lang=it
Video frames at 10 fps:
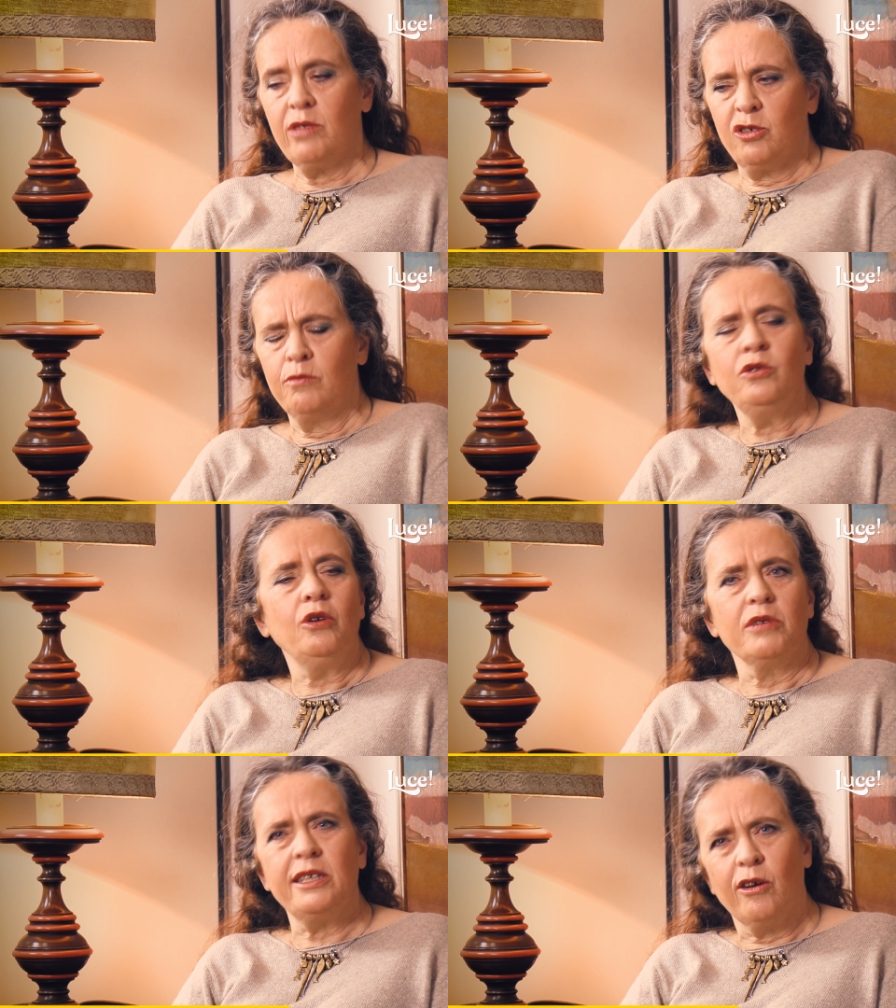a questo
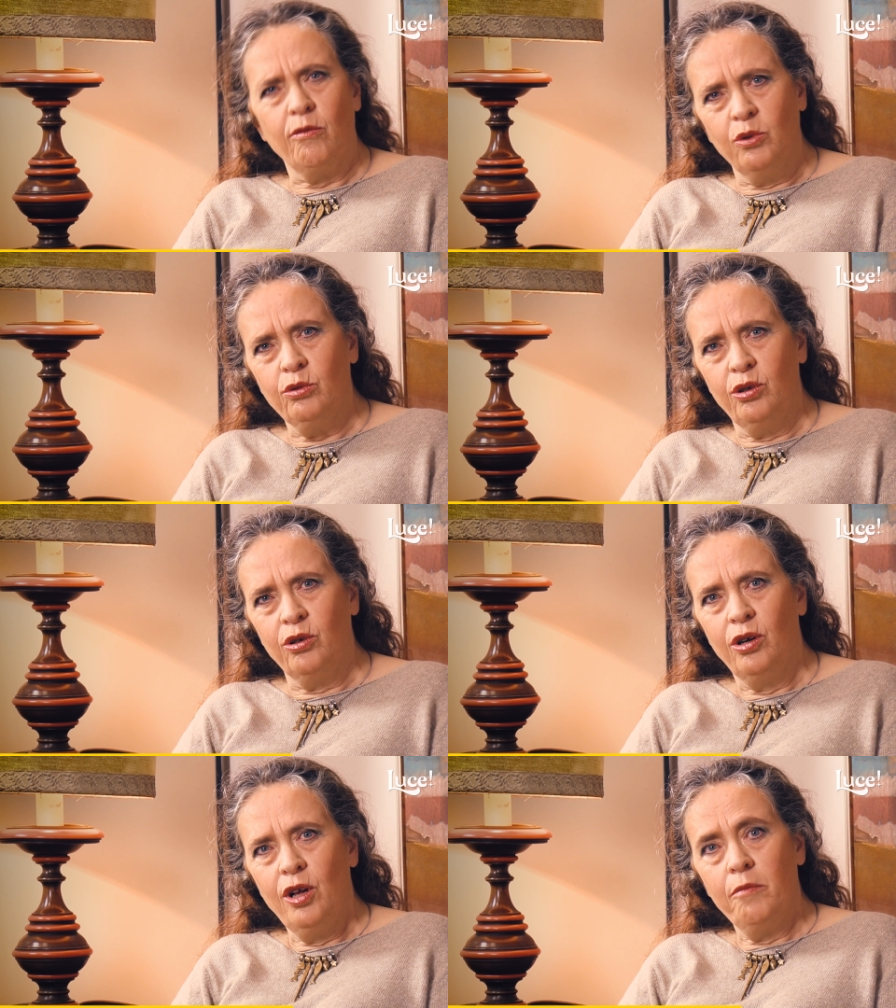mondo, questo era un
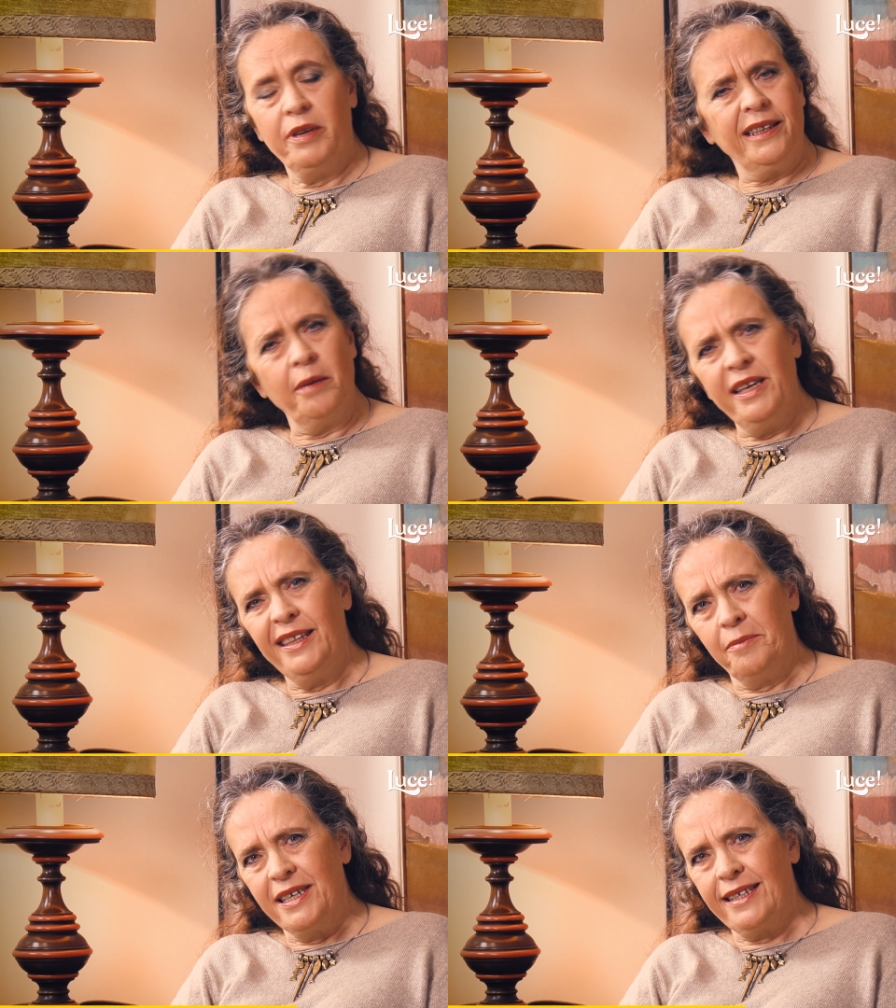mondo
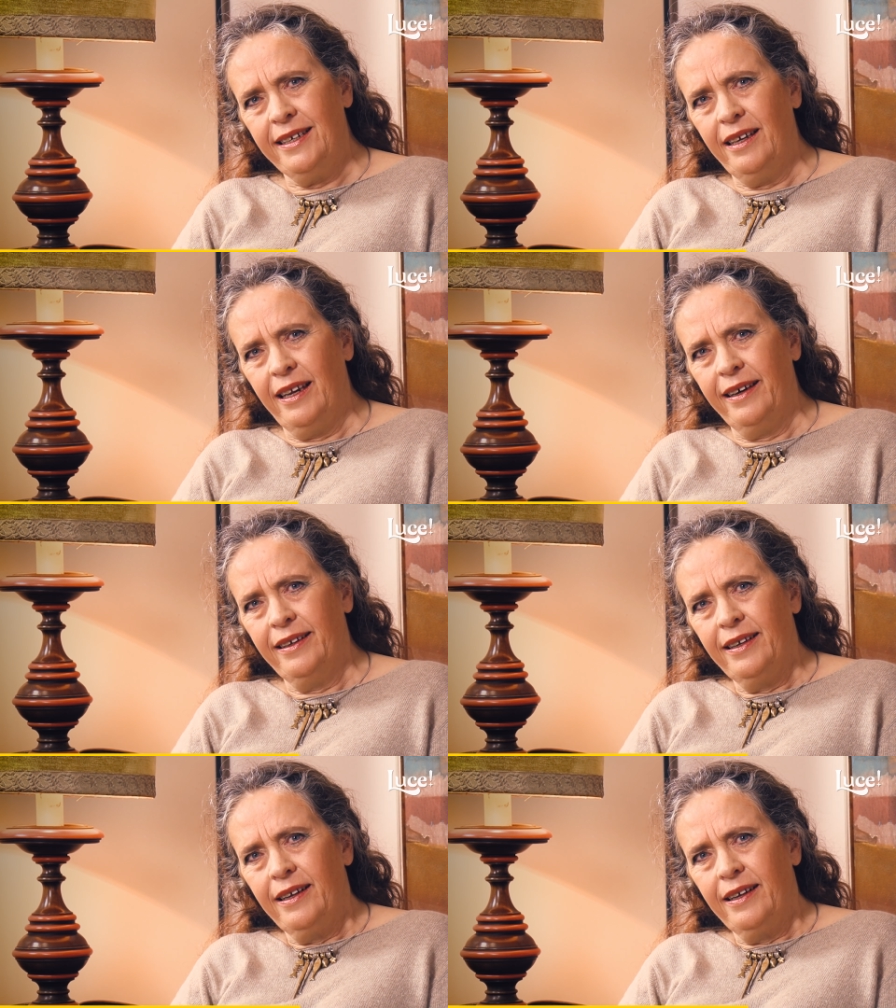prettamente maschile